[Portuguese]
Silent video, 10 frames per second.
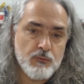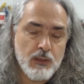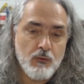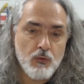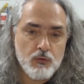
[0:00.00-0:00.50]
em
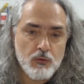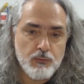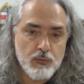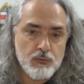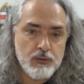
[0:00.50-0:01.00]
uma outra
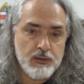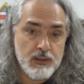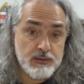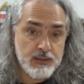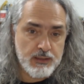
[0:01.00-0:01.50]

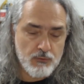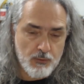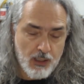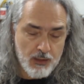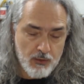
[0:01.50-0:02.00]
oportunidade aqui no
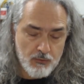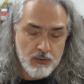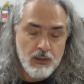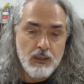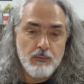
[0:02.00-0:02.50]
canal